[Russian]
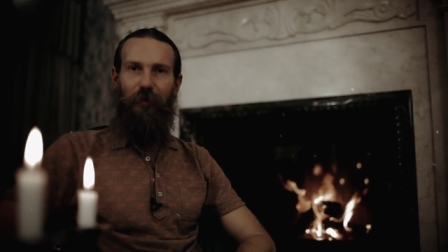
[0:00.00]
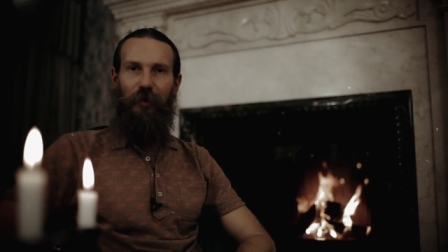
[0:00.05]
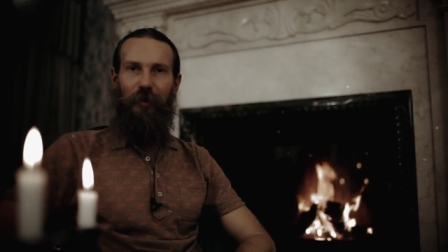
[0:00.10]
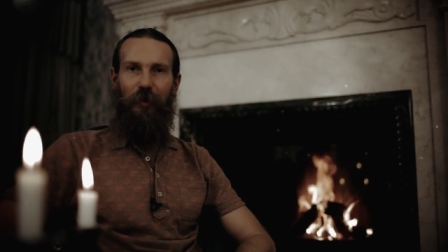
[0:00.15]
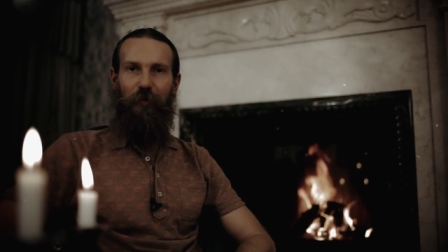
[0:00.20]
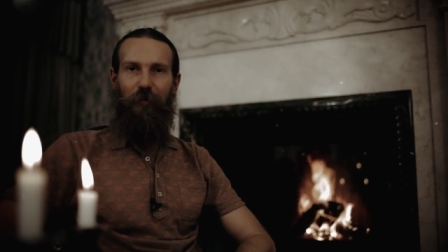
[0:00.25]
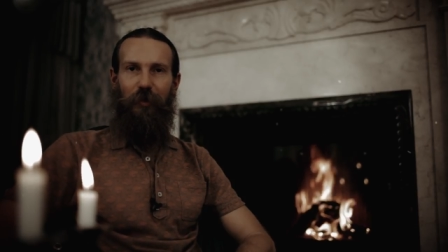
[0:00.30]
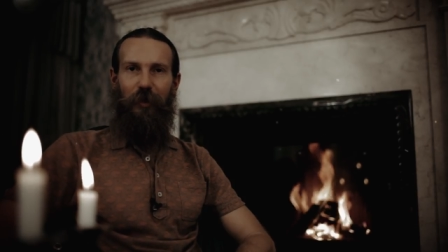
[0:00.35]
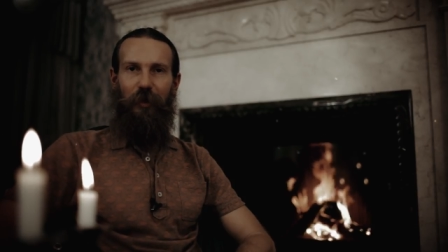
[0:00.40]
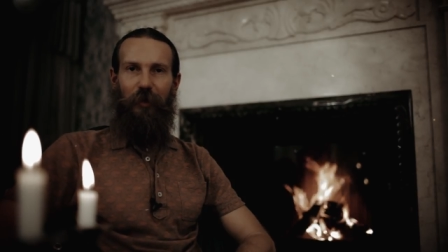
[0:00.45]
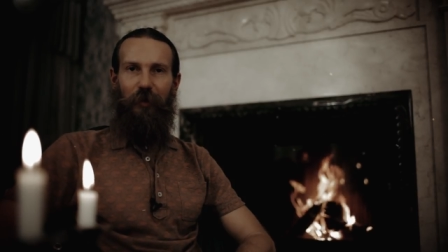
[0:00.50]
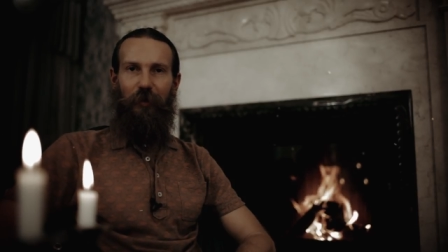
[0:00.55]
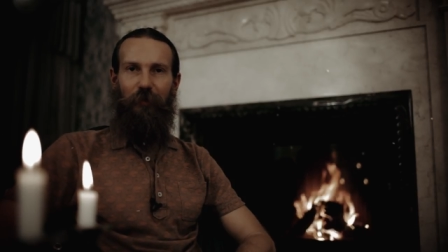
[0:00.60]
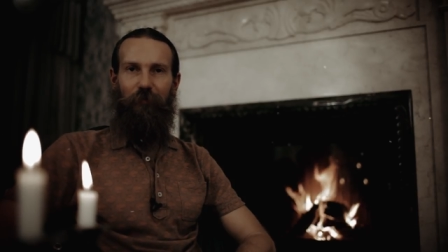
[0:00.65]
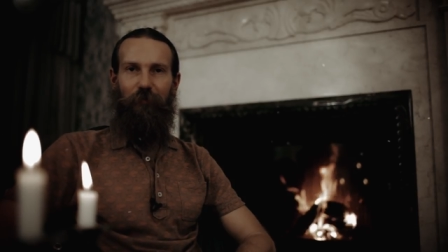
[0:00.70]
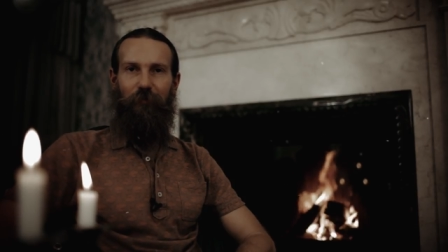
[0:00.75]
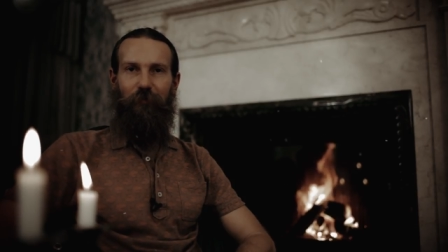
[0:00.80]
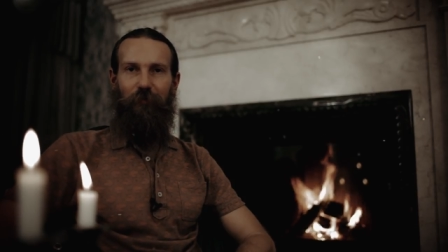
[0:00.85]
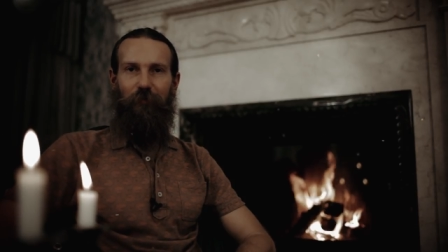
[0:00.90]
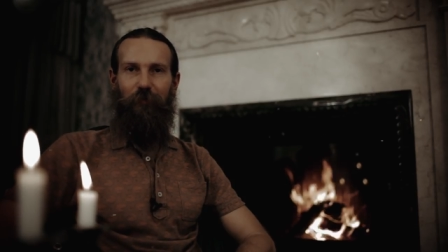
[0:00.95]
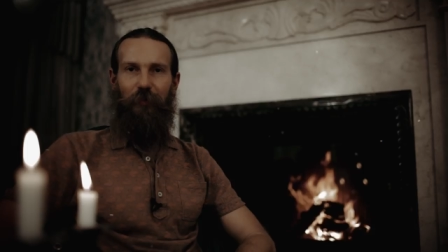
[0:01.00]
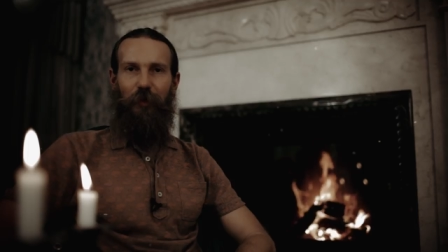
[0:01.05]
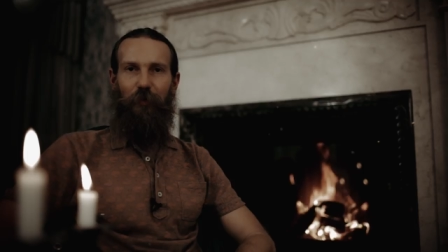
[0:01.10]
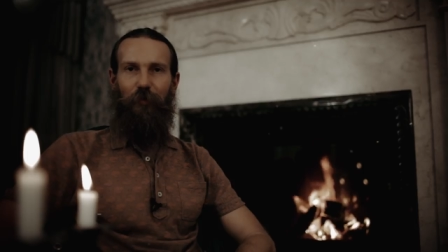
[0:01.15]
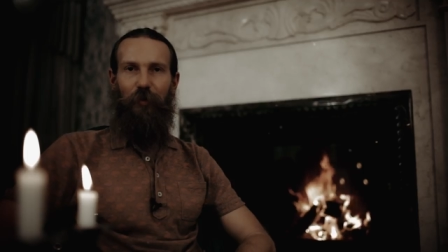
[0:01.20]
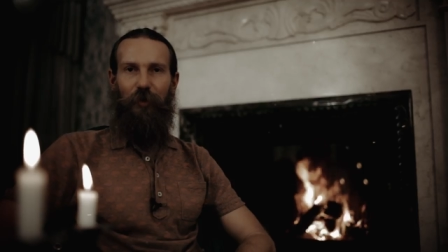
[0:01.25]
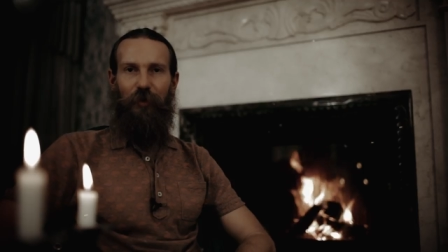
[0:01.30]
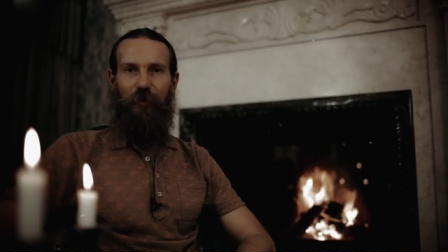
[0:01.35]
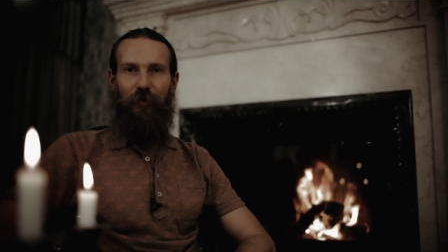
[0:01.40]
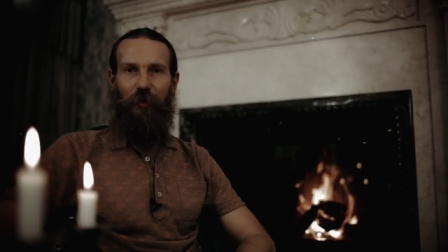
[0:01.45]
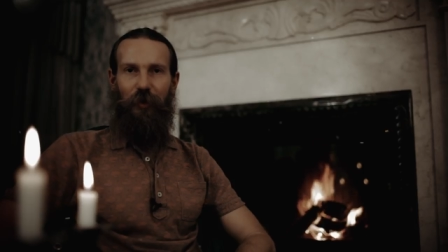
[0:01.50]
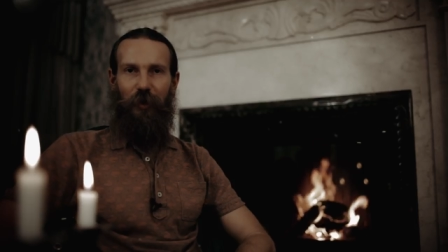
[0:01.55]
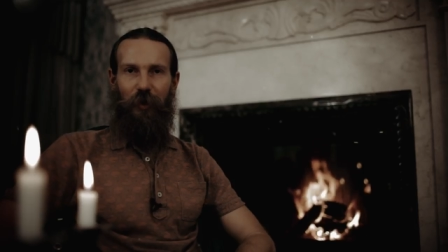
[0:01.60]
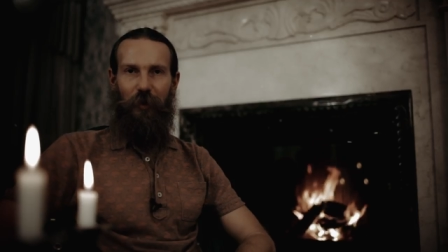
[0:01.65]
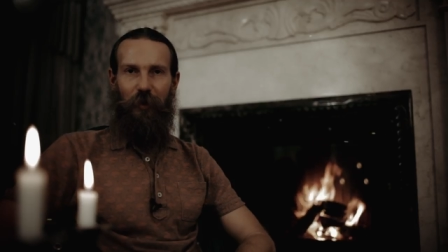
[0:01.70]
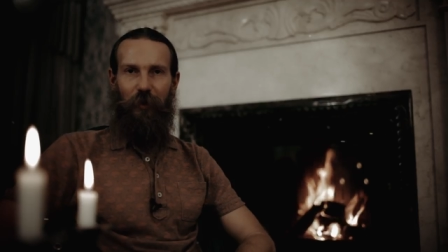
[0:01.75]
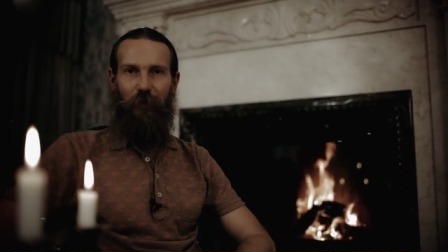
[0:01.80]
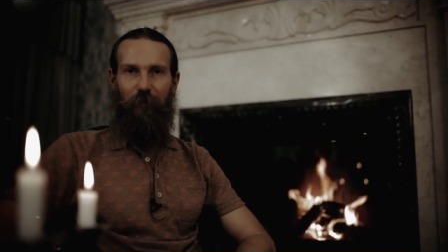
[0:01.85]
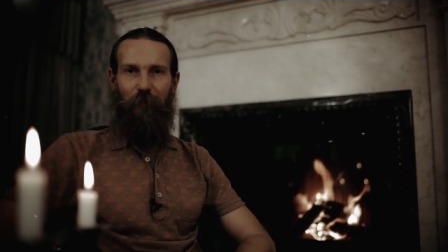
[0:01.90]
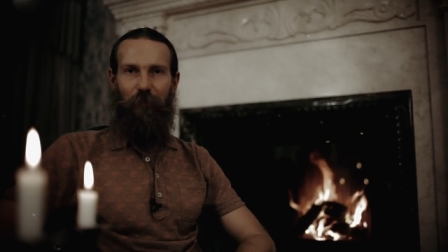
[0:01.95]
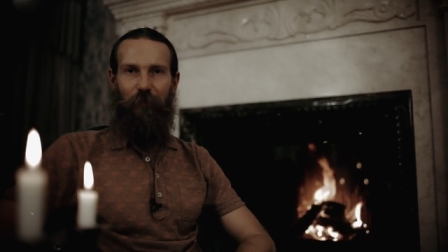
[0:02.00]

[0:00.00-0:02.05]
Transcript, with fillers: изобилия и процветания.